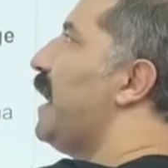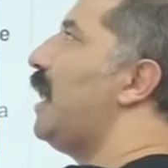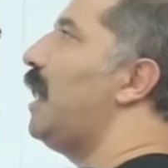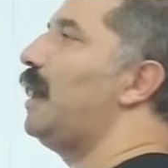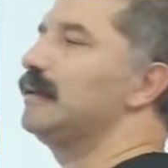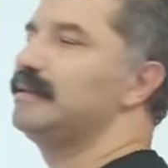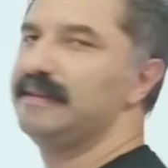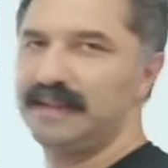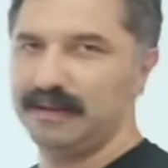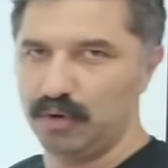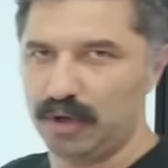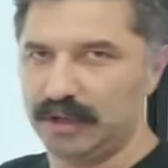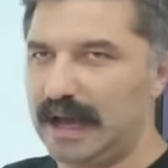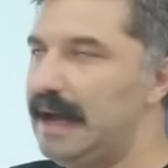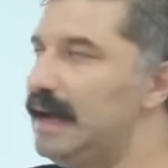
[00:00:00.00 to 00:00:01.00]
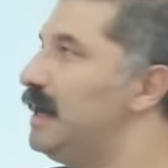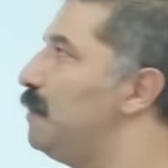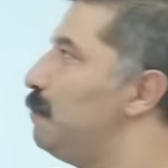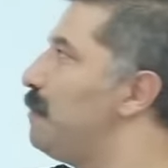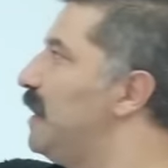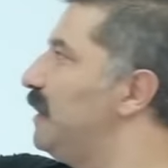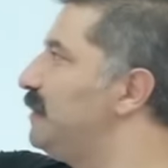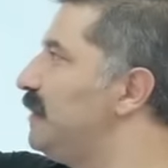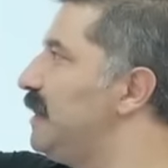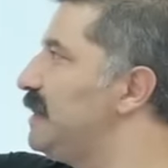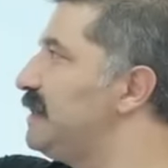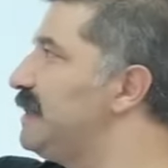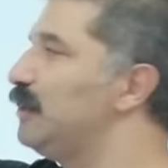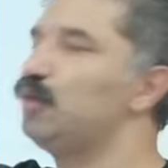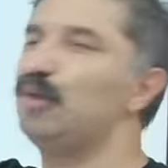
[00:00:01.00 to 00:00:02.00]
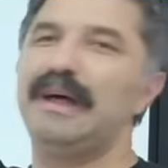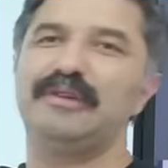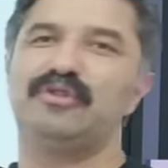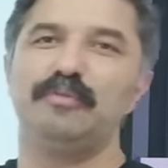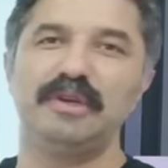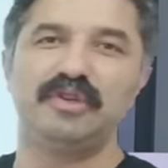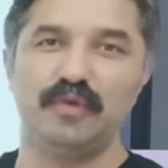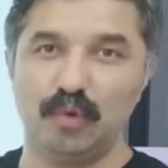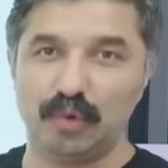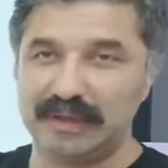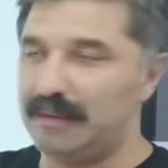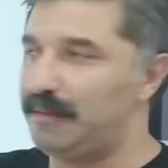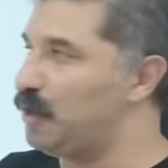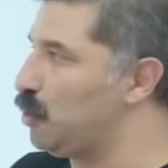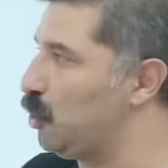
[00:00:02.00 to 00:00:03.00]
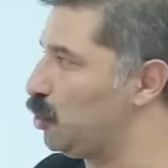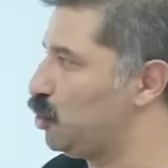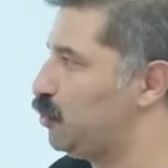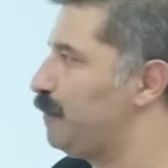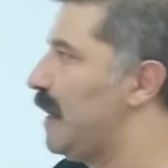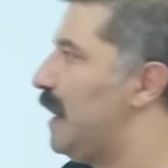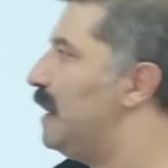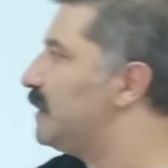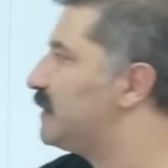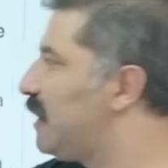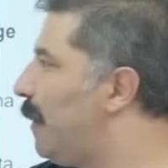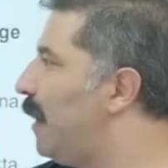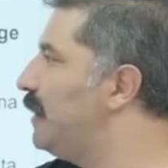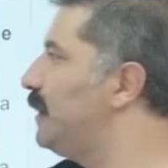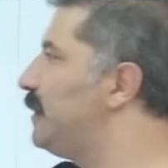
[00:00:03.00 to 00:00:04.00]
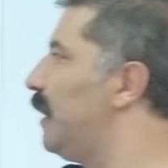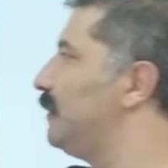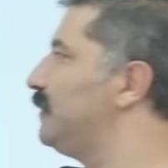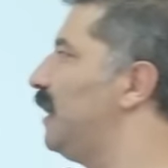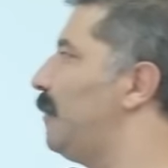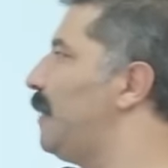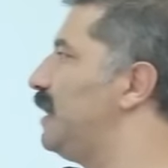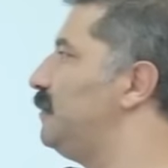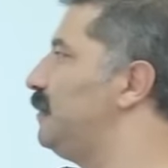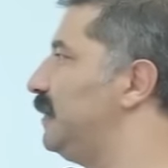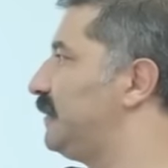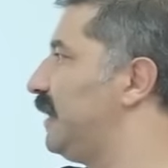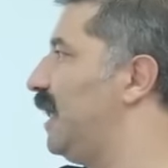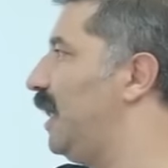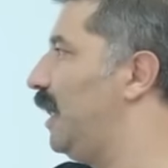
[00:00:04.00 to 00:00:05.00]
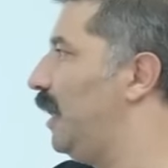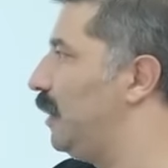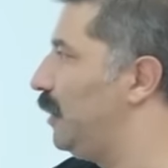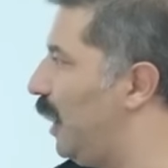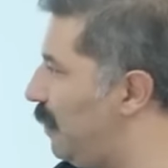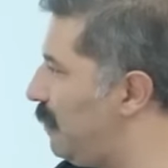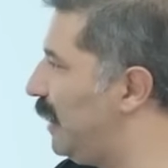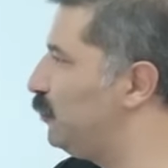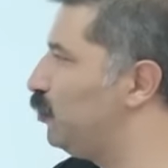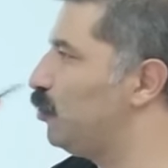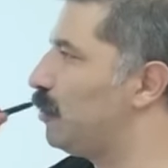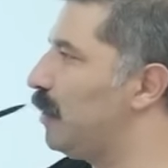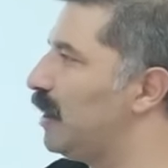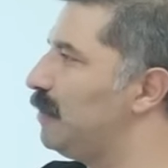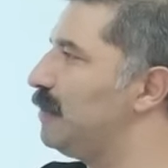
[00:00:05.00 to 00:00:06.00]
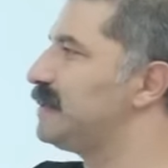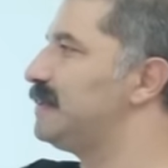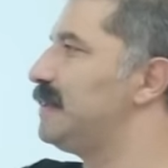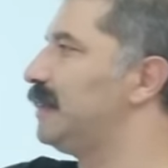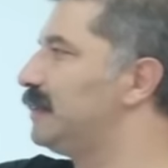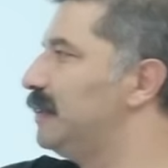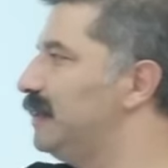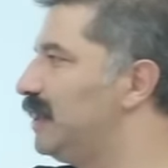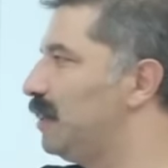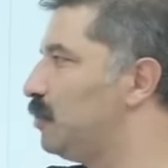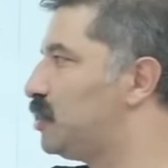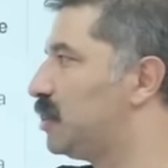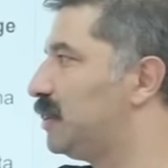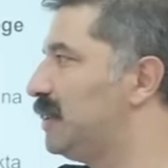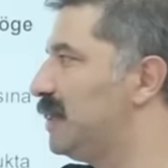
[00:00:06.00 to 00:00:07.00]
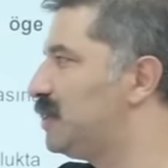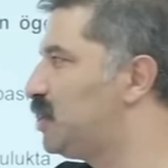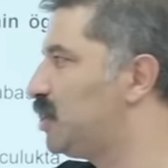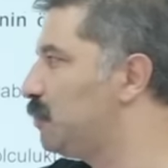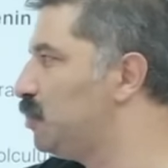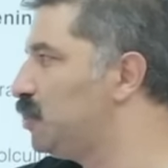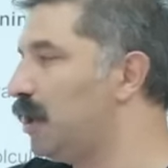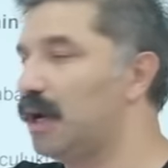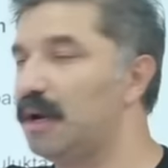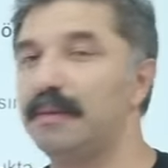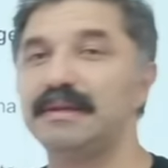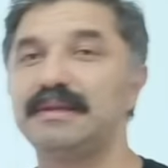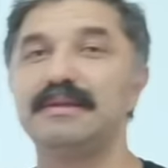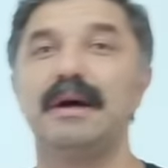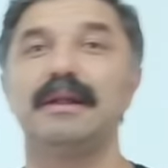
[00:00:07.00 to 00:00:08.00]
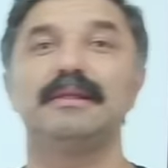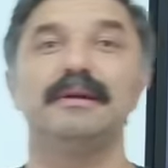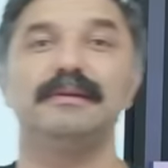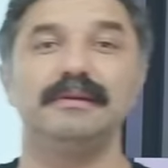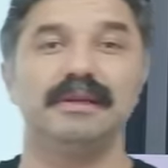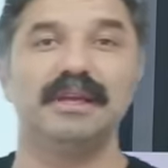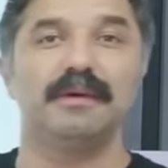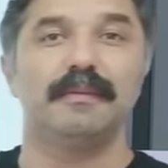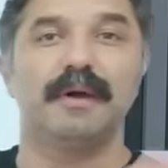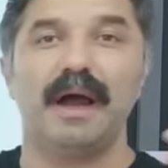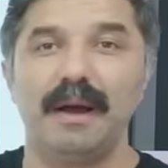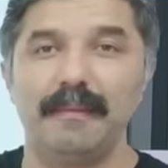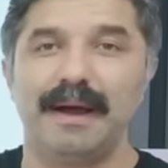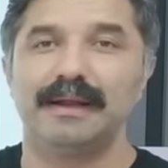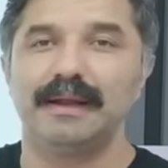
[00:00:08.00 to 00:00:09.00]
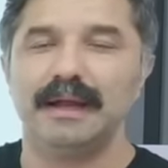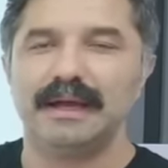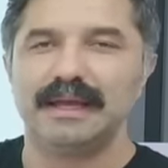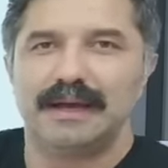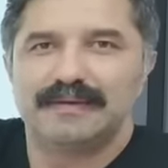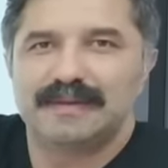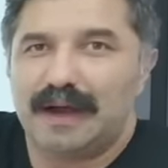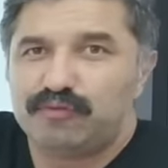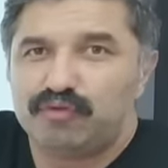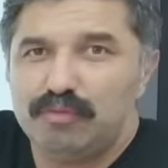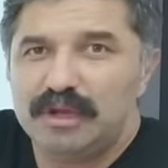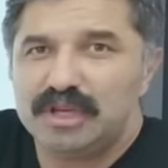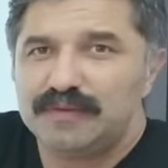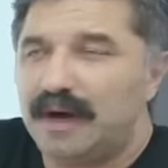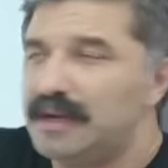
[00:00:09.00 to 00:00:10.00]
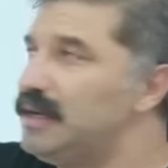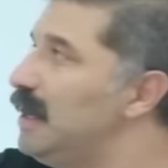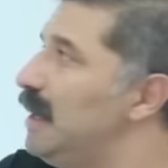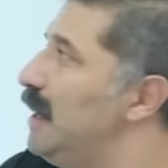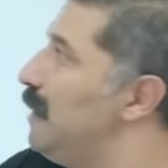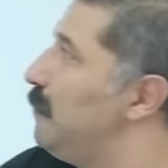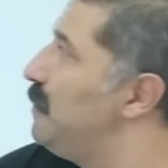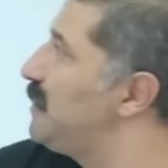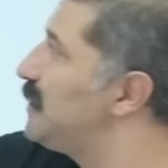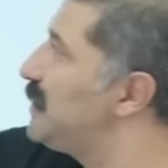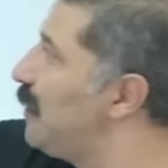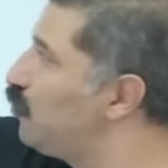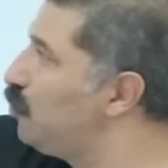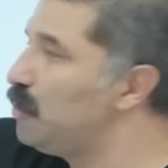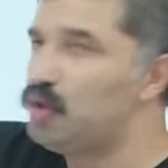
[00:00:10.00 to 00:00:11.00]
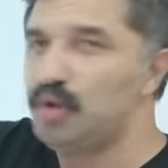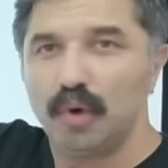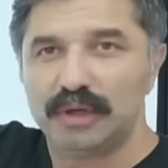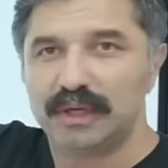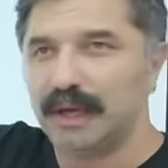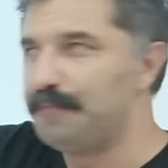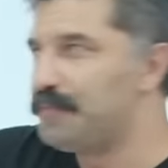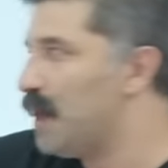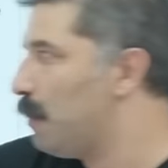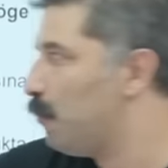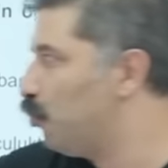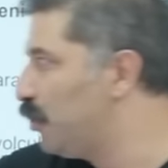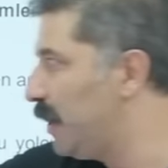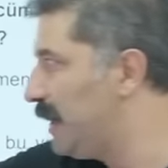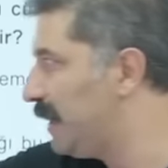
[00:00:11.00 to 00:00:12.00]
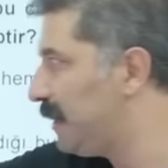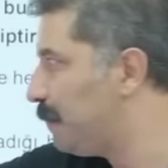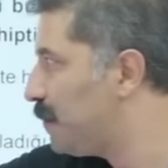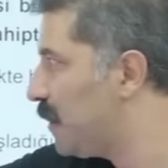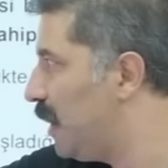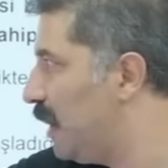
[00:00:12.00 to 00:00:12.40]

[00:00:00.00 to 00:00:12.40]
B artı diyeyim ona da. Belirtili nesne doğal tümeç yüklem arıyoruz. Sabahleyin aldığı haberle birlikte hemen diyor arabasını atladığı gibi çıktı. Nasıl çıkmış arabasını atladığı gibi hemen. Ya zarf tümleci var. Bizde zarf tümleci yok ki. Bunu eledim.